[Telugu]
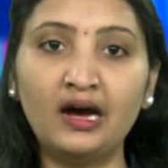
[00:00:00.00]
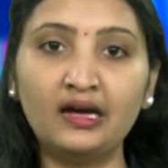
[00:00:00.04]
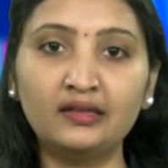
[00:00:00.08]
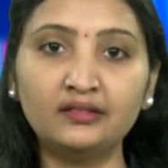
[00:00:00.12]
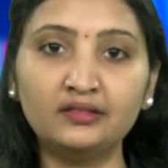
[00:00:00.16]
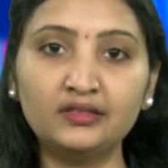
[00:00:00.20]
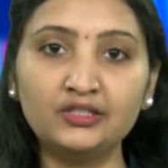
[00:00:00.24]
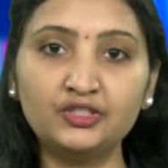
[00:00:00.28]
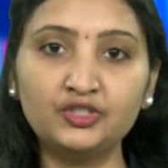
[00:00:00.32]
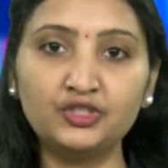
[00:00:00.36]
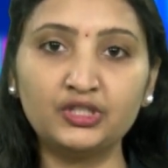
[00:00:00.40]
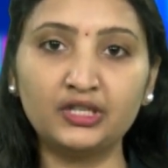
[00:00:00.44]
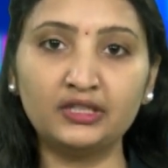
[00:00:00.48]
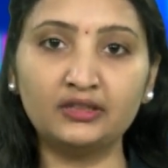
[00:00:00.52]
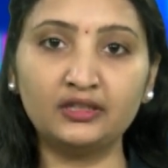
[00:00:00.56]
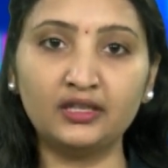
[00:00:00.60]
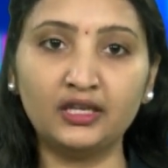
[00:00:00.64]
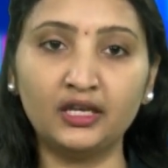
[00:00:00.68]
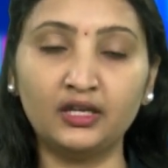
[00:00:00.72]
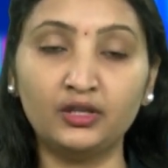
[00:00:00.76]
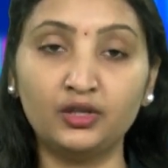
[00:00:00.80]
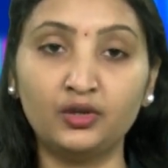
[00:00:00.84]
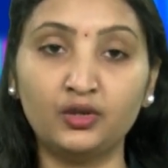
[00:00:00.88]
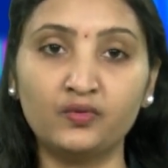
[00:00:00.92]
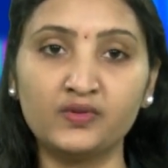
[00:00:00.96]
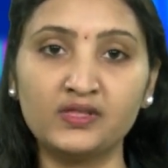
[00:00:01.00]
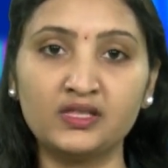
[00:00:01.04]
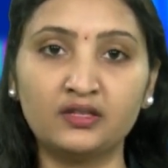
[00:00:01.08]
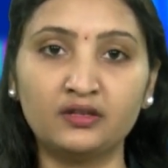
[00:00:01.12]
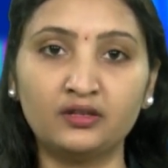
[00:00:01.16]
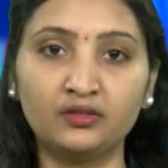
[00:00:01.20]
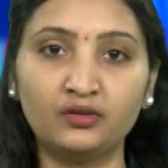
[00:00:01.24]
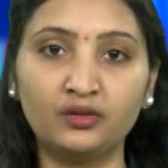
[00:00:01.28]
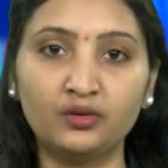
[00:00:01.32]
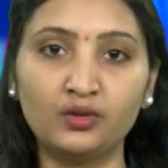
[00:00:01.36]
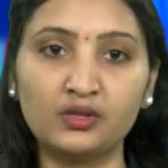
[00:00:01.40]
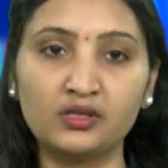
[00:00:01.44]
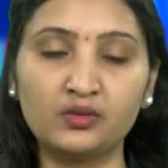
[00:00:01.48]
అంతర్జాతీయ యువజన
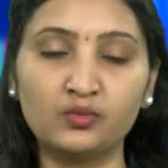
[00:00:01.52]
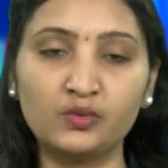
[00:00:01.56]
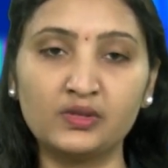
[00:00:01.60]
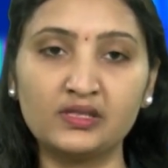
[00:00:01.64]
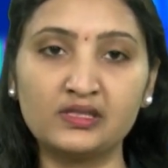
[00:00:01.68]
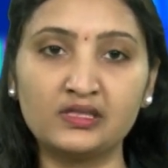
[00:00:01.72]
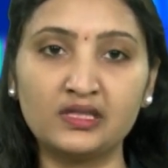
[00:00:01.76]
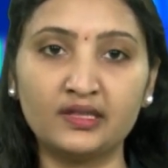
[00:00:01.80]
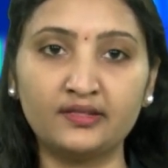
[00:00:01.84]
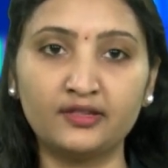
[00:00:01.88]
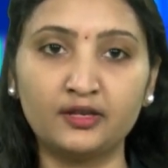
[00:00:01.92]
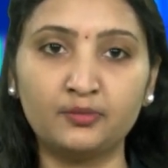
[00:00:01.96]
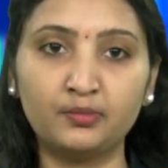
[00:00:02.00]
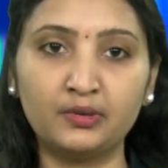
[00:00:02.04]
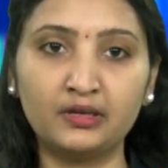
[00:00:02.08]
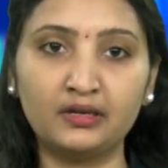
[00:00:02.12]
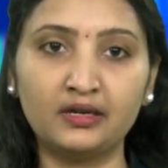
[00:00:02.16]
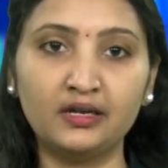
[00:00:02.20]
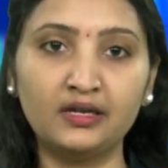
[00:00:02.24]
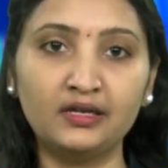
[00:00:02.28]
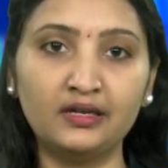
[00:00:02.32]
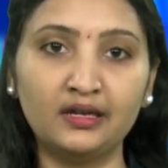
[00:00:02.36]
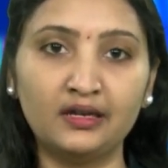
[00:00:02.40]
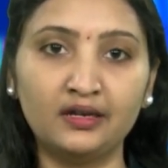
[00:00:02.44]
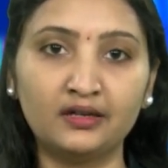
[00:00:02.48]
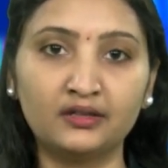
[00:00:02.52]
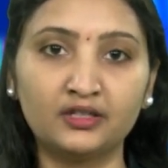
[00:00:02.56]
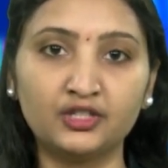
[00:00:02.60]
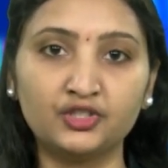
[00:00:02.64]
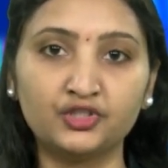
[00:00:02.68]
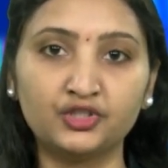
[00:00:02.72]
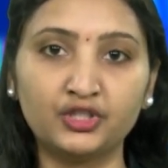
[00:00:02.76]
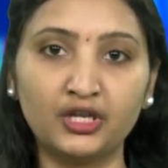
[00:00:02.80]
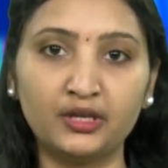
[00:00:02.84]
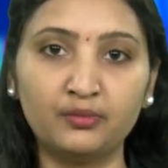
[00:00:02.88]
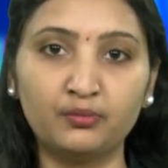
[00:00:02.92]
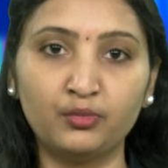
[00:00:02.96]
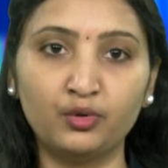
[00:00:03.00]
దినోత్సవం సందర్భంగా
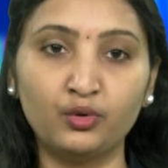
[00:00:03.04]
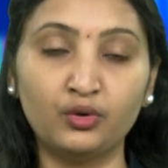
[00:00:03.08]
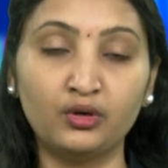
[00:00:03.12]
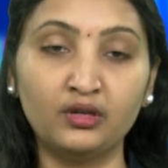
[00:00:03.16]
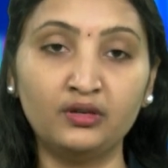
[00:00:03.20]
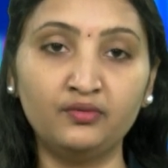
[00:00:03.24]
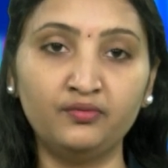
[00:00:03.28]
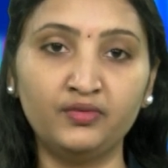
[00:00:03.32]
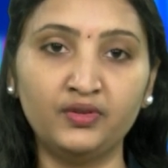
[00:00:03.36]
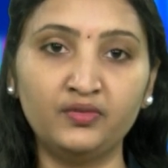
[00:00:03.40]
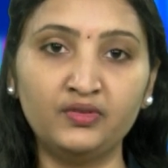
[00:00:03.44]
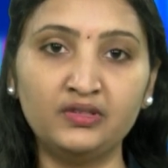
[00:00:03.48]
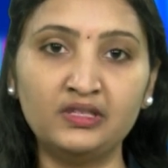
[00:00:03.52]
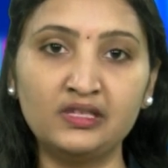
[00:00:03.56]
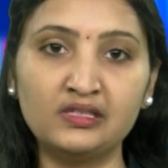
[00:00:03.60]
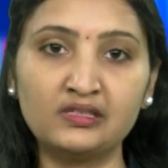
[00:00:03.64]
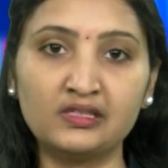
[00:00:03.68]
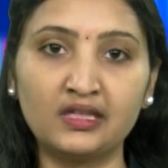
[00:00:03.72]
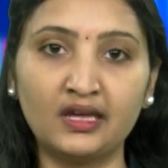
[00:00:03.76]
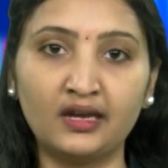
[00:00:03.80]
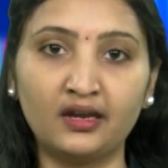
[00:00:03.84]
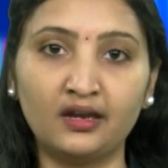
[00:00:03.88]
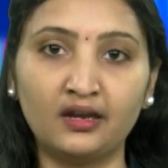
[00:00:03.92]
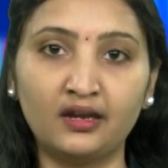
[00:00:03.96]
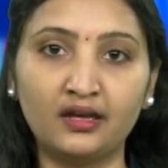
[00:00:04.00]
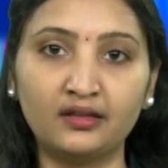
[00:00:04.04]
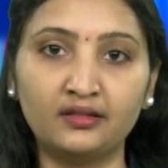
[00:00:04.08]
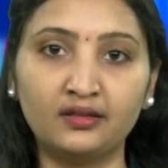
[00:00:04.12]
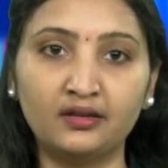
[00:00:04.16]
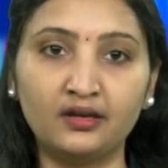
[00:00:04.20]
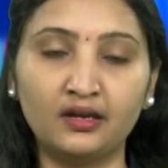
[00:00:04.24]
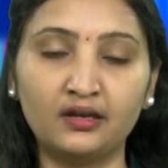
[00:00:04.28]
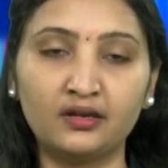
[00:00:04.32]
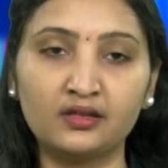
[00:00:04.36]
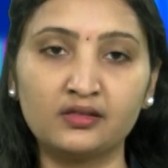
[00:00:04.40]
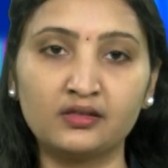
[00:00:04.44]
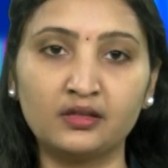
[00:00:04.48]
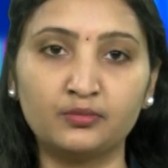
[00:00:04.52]
కలెక్టర్ షణ్మోహన్ వివిధ శాఖల
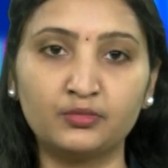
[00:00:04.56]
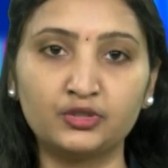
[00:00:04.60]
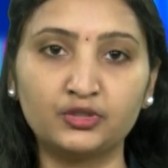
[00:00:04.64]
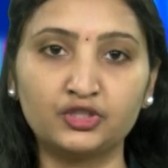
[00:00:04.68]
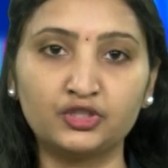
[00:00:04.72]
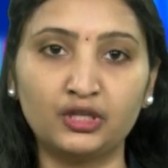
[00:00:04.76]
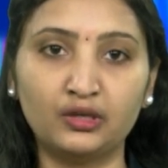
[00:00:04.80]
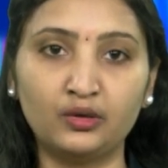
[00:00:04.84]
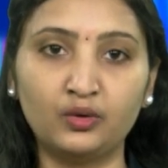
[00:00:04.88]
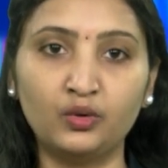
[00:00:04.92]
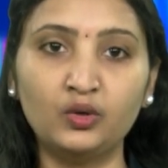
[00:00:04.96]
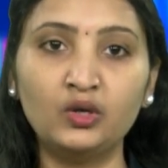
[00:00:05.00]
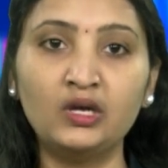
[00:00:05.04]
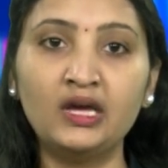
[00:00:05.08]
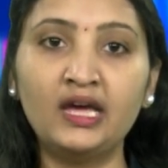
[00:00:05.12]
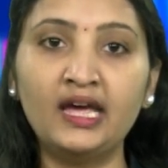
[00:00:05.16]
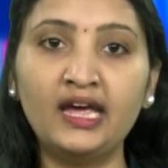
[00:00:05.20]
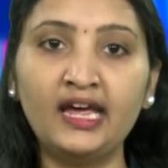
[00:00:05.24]
అధికారుల సమక్షంలో